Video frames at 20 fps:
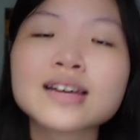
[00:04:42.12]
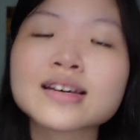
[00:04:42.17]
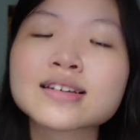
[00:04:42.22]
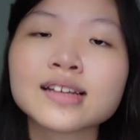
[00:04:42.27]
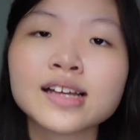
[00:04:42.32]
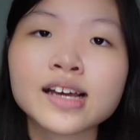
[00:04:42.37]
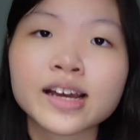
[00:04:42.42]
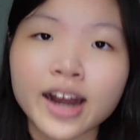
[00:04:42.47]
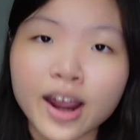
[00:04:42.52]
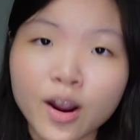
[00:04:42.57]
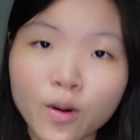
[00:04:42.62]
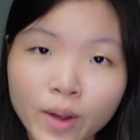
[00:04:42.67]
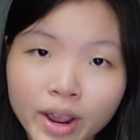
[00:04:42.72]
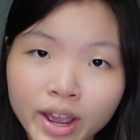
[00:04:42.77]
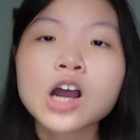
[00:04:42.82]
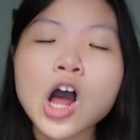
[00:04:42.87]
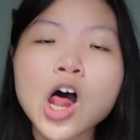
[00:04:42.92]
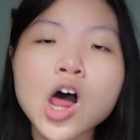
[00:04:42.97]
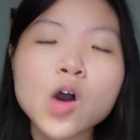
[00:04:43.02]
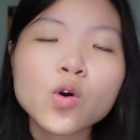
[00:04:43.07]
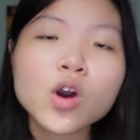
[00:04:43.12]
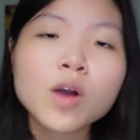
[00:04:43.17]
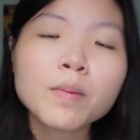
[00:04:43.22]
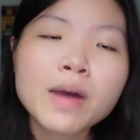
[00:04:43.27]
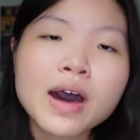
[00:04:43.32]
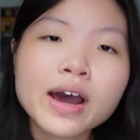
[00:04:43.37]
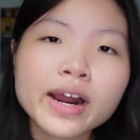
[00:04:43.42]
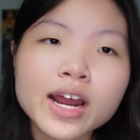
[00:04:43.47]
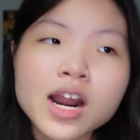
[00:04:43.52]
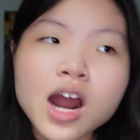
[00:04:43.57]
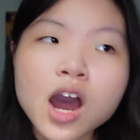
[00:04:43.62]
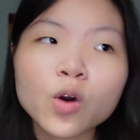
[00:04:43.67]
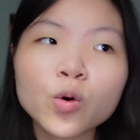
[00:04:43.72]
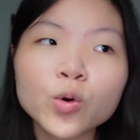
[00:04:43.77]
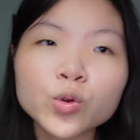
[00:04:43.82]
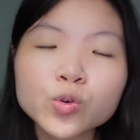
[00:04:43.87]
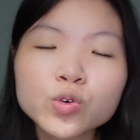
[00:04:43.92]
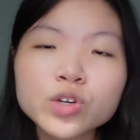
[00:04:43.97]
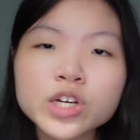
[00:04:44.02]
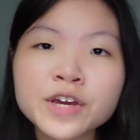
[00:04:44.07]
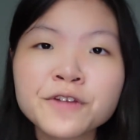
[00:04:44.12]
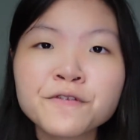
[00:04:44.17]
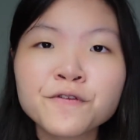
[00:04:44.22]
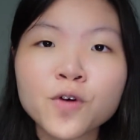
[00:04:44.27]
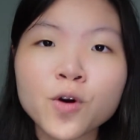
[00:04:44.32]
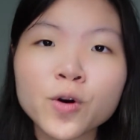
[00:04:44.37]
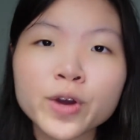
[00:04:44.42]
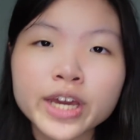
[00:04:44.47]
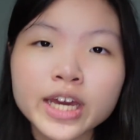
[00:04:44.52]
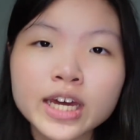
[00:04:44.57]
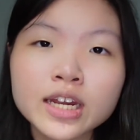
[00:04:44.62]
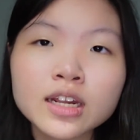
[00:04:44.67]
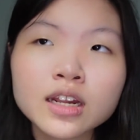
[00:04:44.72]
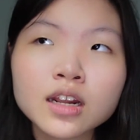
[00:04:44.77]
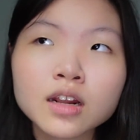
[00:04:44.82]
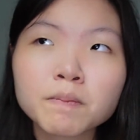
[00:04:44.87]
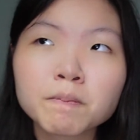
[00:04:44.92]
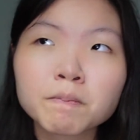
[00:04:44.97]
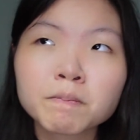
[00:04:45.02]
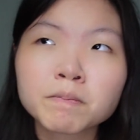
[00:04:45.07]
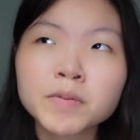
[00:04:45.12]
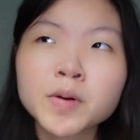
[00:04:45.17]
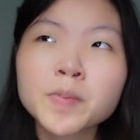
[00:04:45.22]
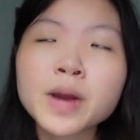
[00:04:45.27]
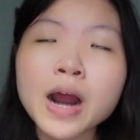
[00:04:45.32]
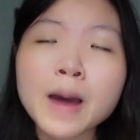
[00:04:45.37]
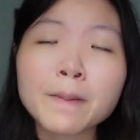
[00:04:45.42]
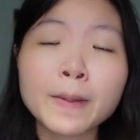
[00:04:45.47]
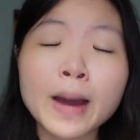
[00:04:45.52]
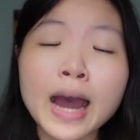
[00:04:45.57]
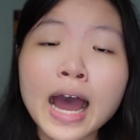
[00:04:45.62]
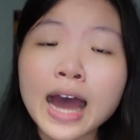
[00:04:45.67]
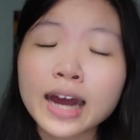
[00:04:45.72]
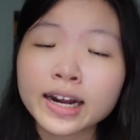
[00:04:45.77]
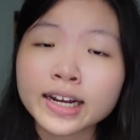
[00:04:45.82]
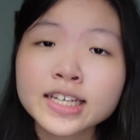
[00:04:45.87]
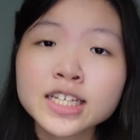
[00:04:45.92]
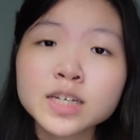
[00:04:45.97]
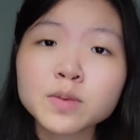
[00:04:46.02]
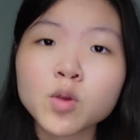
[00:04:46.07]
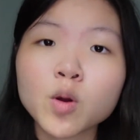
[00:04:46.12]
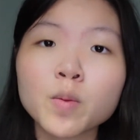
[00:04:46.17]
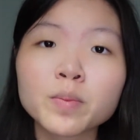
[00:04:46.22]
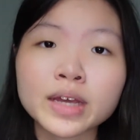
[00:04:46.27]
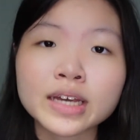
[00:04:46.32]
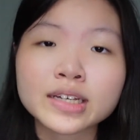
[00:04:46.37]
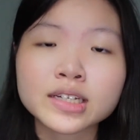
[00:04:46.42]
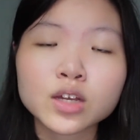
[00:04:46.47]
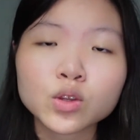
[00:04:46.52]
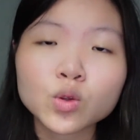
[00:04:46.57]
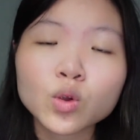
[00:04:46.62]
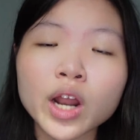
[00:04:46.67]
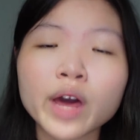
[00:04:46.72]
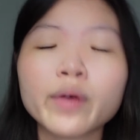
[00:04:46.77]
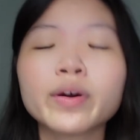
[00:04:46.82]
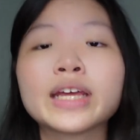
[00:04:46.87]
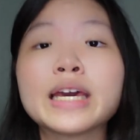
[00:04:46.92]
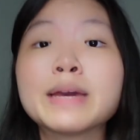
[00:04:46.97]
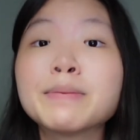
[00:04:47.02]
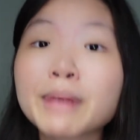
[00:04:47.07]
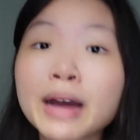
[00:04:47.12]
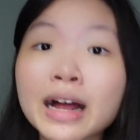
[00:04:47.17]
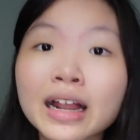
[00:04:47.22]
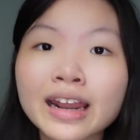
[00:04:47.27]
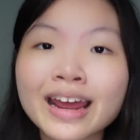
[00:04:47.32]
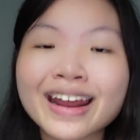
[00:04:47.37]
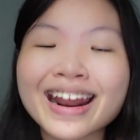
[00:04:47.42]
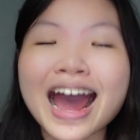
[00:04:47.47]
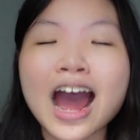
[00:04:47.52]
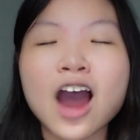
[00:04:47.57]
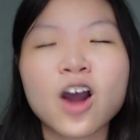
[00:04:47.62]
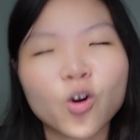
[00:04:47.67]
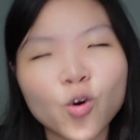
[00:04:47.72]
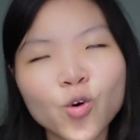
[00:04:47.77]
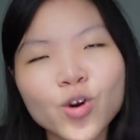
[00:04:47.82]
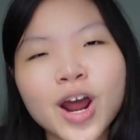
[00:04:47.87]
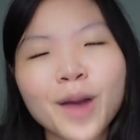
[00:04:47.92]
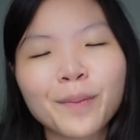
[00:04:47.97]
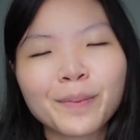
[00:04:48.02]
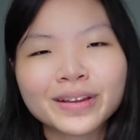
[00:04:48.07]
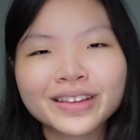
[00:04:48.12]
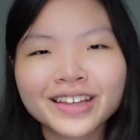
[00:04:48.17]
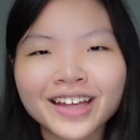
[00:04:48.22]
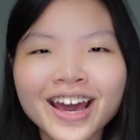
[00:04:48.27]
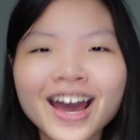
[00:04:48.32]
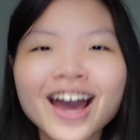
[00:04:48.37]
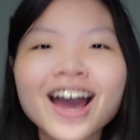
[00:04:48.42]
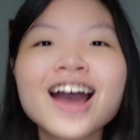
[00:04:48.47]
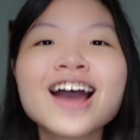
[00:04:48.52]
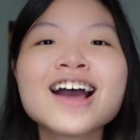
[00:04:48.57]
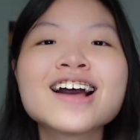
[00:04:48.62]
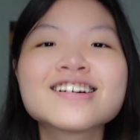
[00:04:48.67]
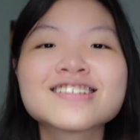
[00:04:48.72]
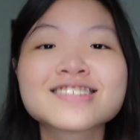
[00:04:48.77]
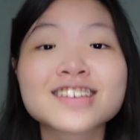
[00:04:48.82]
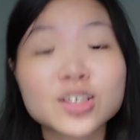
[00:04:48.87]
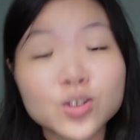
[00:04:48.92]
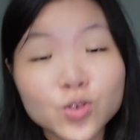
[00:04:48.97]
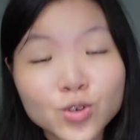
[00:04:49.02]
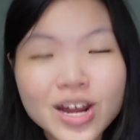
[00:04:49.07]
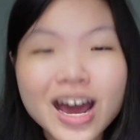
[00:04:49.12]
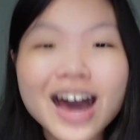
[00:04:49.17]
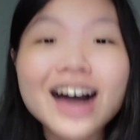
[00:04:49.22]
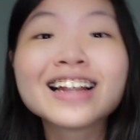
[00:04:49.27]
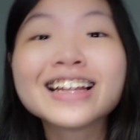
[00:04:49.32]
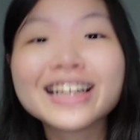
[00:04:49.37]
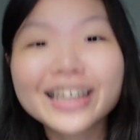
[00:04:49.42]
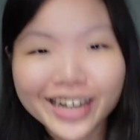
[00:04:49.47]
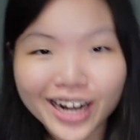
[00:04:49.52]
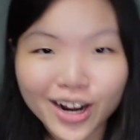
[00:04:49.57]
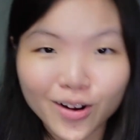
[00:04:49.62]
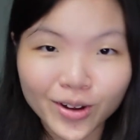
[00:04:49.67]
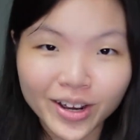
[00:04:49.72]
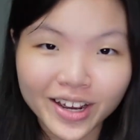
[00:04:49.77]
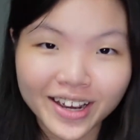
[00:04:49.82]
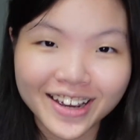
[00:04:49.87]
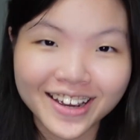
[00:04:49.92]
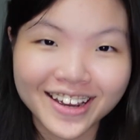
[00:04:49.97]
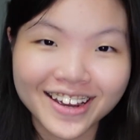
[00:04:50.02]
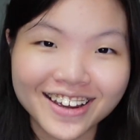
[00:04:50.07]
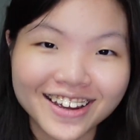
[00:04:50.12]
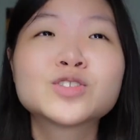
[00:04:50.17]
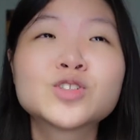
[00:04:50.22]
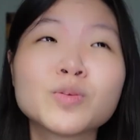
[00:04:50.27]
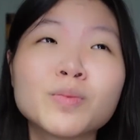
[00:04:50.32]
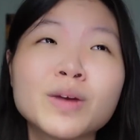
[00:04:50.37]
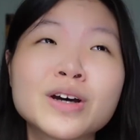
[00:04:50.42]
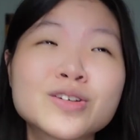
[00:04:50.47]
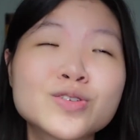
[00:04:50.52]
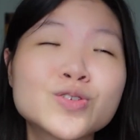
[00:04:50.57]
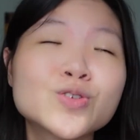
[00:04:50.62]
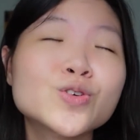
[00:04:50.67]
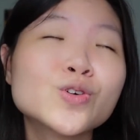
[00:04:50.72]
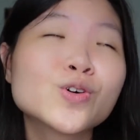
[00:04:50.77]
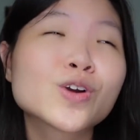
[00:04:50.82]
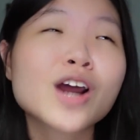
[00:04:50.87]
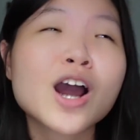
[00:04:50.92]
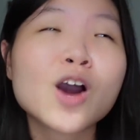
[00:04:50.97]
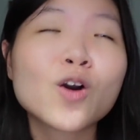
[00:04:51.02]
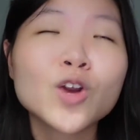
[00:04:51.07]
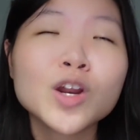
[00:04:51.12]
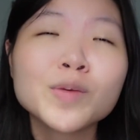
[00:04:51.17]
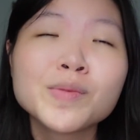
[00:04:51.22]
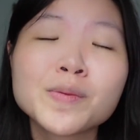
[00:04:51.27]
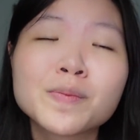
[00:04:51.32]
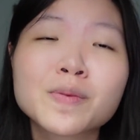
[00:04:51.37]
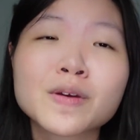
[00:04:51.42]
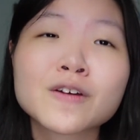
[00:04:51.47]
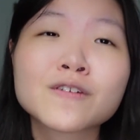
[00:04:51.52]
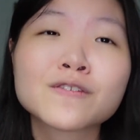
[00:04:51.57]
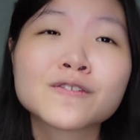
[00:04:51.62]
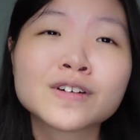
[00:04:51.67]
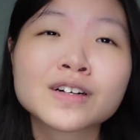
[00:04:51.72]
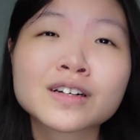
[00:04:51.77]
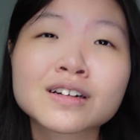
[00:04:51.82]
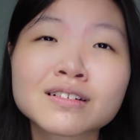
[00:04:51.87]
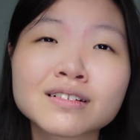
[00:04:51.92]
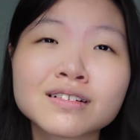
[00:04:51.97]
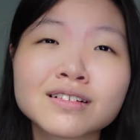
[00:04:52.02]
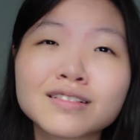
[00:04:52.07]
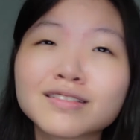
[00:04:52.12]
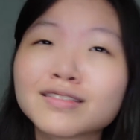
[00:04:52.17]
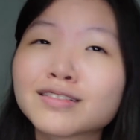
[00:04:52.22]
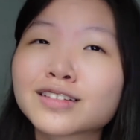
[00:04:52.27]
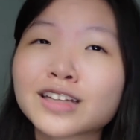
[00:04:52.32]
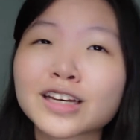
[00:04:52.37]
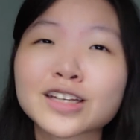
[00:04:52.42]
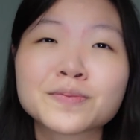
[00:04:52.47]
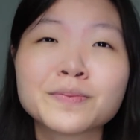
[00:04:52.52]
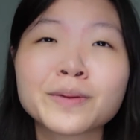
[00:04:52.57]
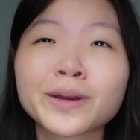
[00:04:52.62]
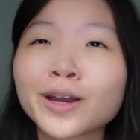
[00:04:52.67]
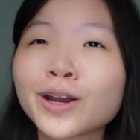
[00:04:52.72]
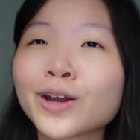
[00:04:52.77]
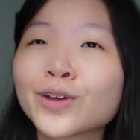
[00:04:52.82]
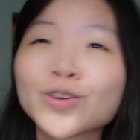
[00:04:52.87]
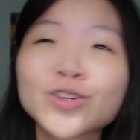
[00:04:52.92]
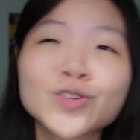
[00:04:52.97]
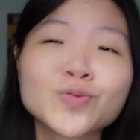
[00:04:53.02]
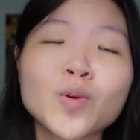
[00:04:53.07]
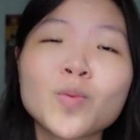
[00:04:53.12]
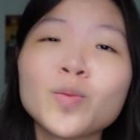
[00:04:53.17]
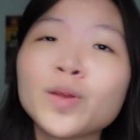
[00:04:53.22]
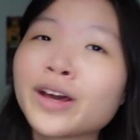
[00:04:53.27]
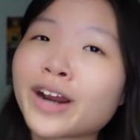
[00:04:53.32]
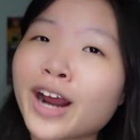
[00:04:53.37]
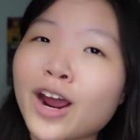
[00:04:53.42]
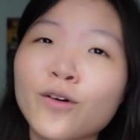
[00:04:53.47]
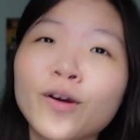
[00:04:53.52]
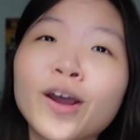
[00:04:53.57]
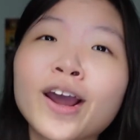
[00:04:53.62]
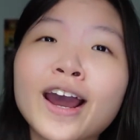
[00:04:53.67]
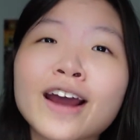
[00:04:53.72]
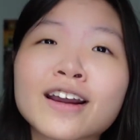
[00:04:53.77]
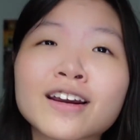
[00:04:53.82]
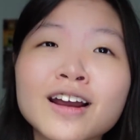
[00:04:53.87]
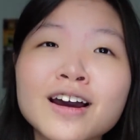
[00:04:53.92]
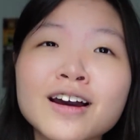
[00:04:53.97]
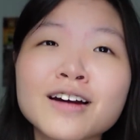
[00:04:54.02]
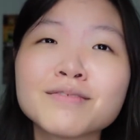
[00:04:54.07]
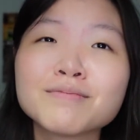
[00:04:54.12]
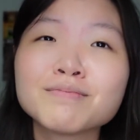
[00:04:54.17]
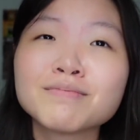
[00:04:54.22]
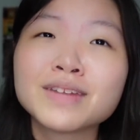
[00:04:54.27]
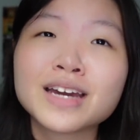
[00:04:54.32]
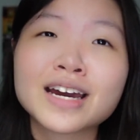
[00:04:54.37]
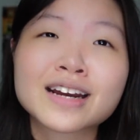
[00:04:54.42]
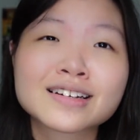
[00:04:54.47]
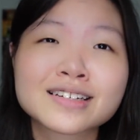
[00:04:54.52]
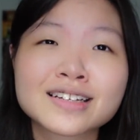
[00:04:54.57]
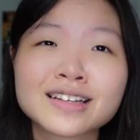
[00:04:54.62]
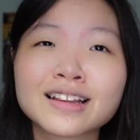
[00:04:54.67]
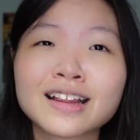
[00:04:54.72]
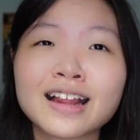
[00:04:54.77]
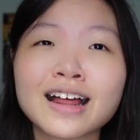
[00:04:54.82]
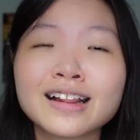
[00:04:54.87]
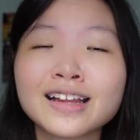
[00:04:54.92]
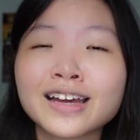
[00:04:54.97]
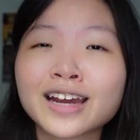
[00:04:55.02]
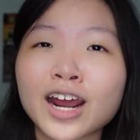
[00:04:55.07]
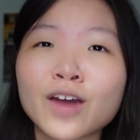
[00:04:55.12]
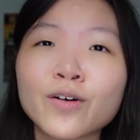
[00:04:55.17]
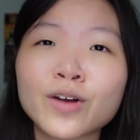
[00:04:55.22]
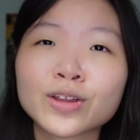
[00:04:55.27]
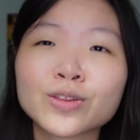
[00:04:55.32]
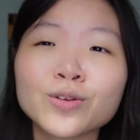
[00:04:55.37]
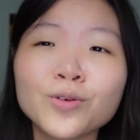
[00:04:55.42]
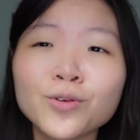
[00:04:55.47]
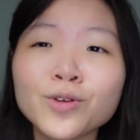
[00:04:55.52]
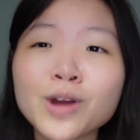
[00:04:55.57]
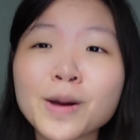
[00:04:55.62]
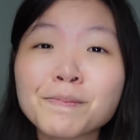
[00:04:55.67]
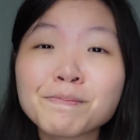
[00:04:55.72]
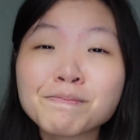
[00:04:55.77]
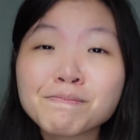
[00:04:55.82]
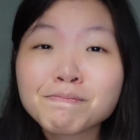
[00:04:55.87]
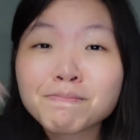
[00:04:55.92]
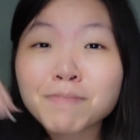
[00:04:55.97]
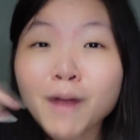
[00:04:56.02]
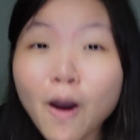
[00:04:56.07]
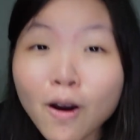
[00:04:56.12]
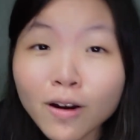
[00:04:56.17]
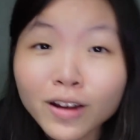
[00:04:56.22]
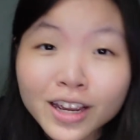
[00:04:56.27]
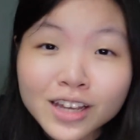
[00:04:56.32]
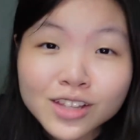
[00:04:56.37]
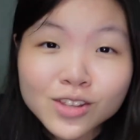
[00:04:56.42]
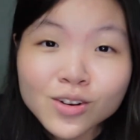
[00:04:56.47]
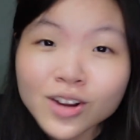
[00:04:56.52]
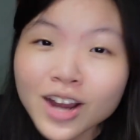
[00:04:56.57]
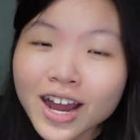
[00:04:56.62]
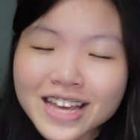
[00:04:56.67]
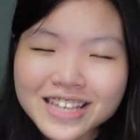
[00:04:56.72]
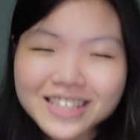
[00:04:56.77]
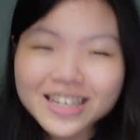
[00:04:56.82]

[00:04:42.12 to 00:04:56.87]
tes rewe. Kalau aku kemarin aku tuh diinfoin beberapa hari sebelum tesnya itu lewat email dan aku dapatnya sesudah lirewe. Cuma sejujurnya aku lebih prefer tes speaking itu sebelum lirewe karena biar setelah lirewe itu udah plong gitu guys,